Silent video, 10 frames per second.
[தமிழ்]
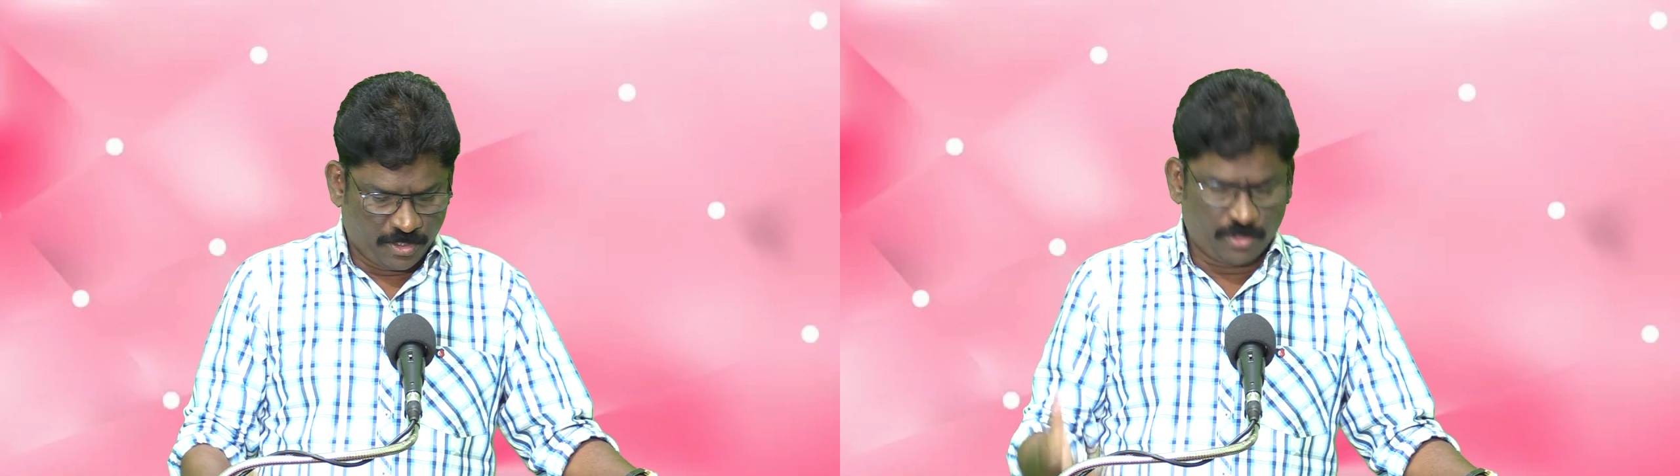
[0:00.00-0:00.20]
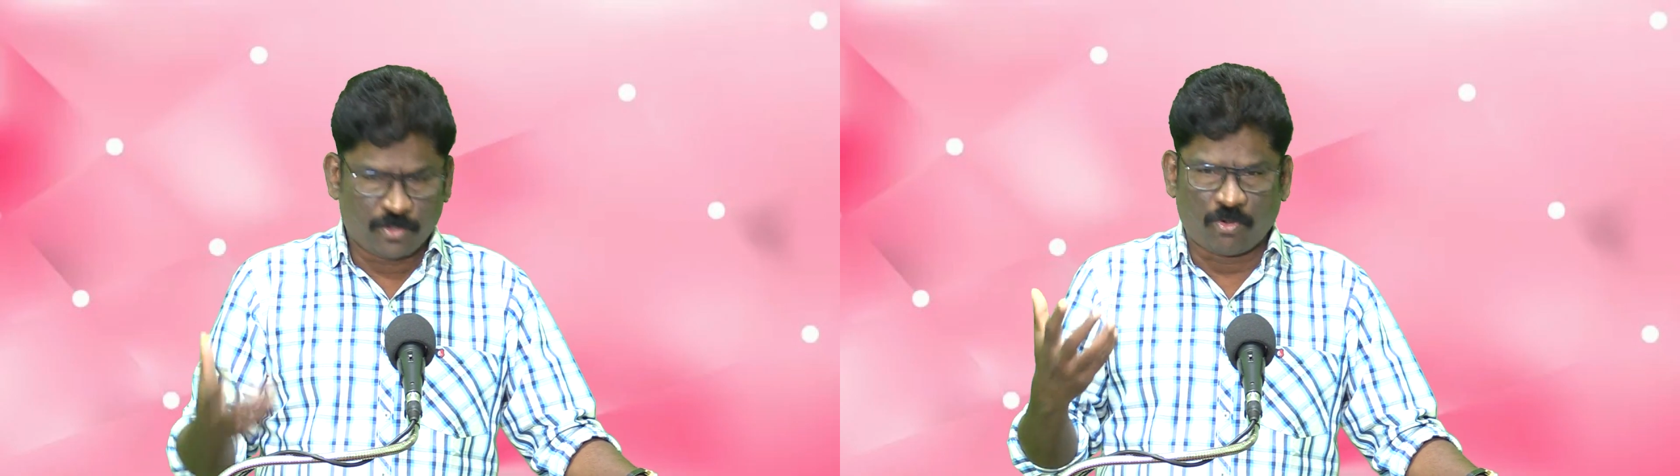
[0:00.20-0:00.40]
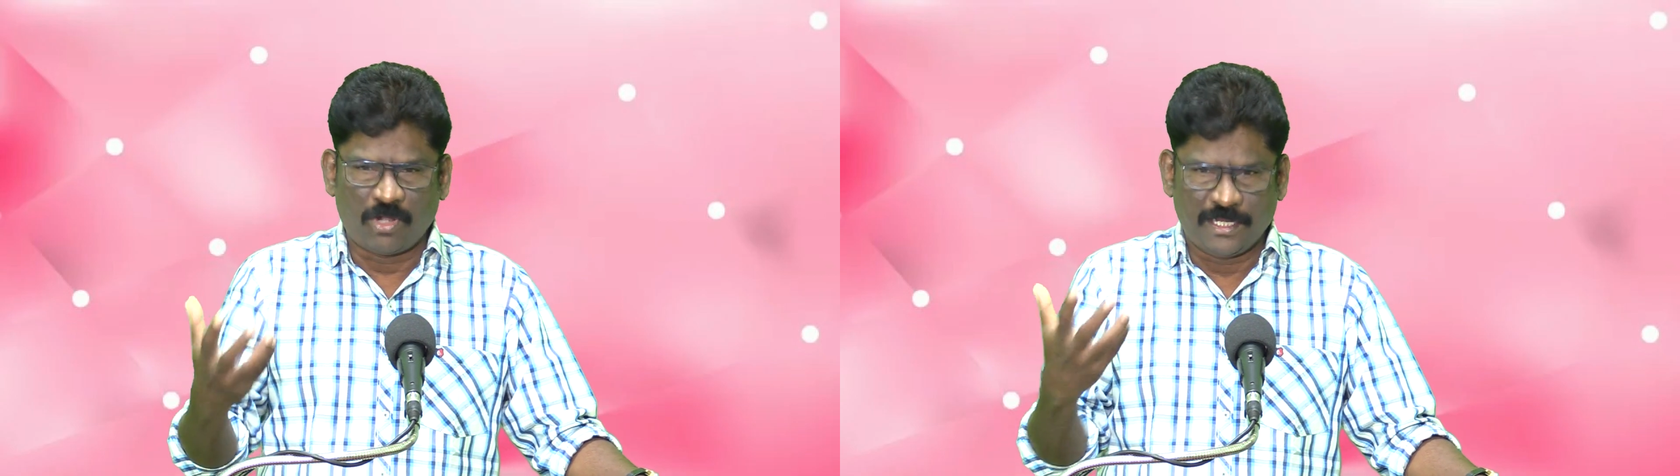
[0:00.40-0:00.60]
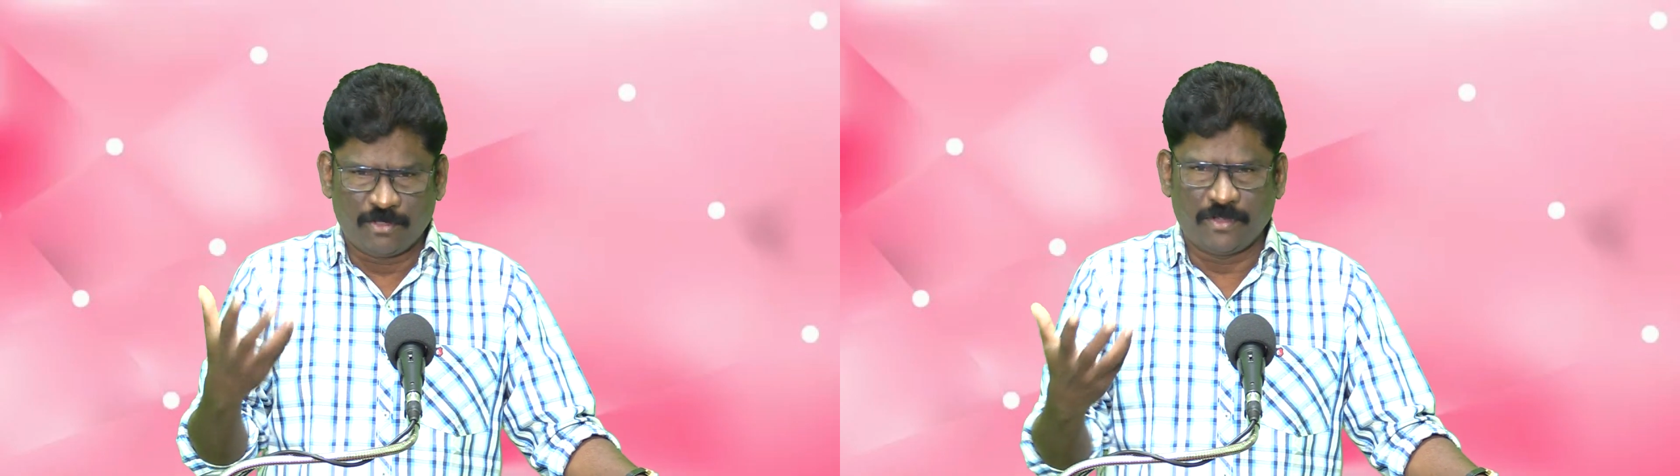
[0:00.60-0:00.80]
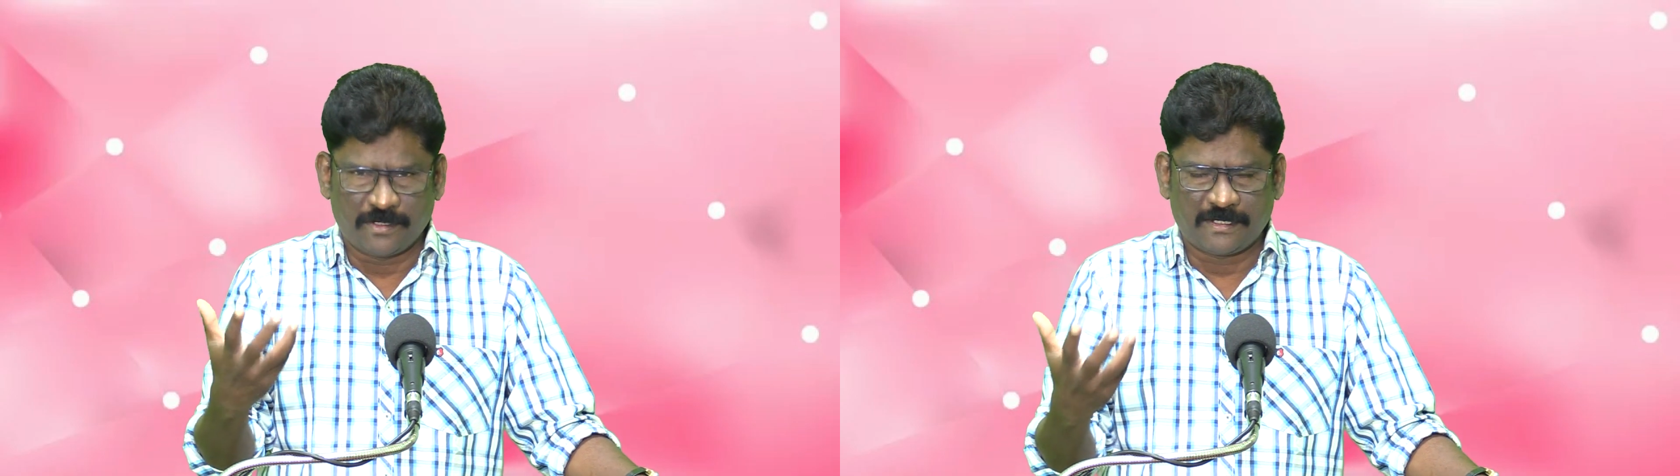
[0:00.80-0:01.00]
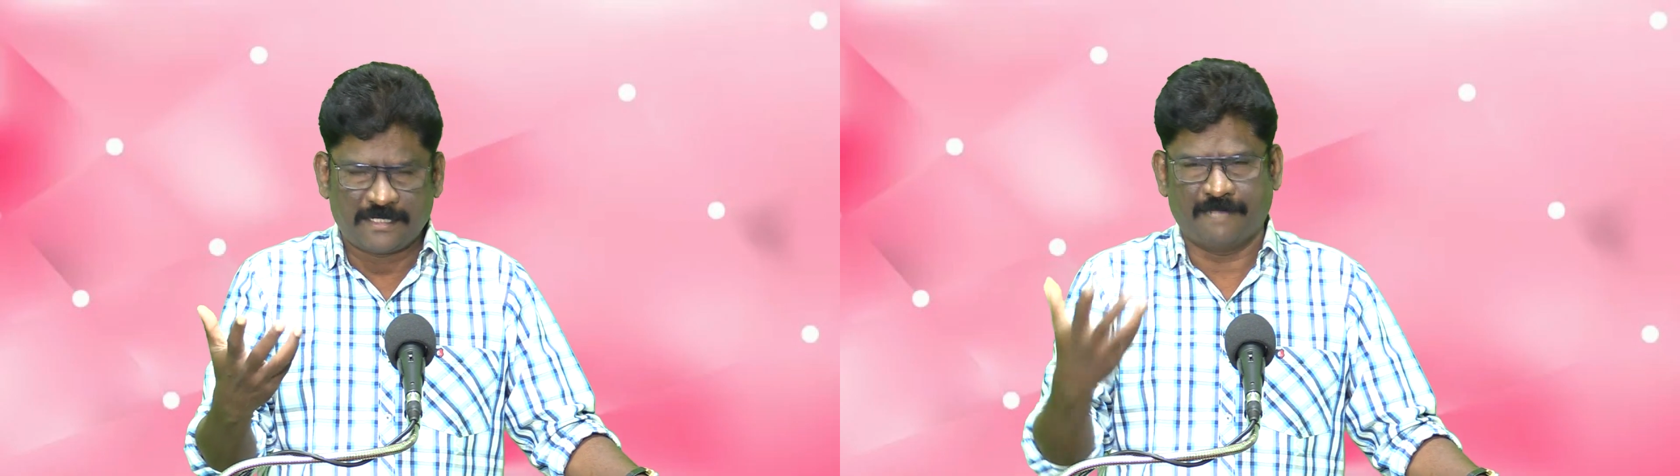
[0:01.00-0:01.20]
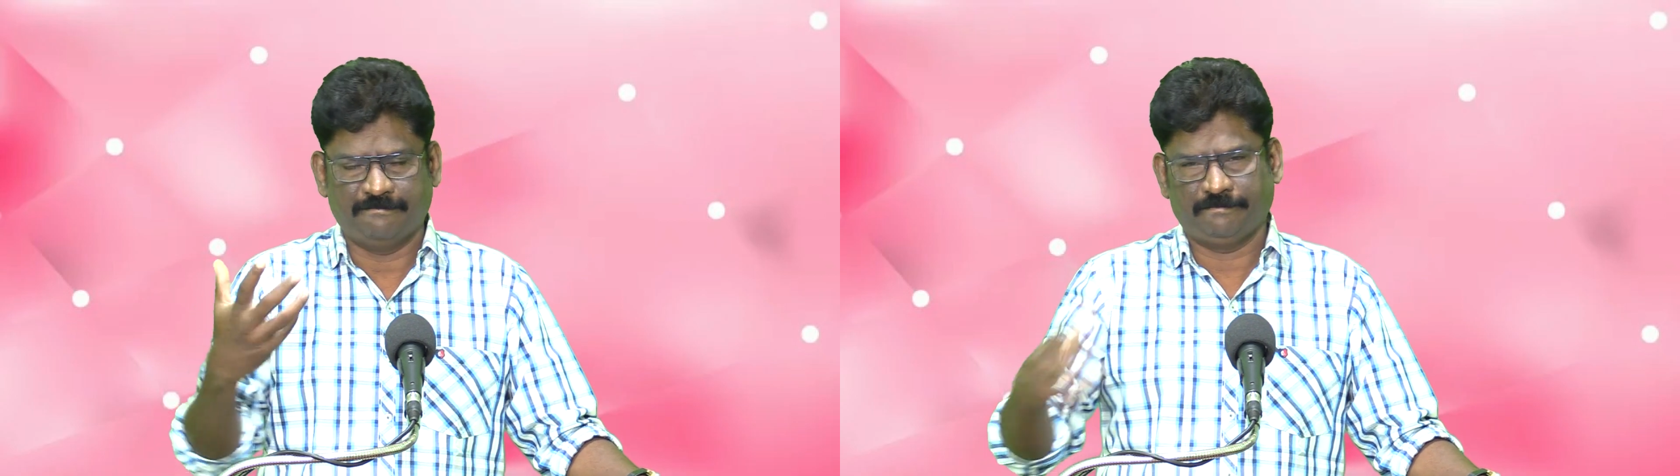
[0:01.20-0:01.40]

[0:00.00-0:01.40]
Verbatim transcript: ஏதோ கொள்ளை நோய்கள் இருக்கா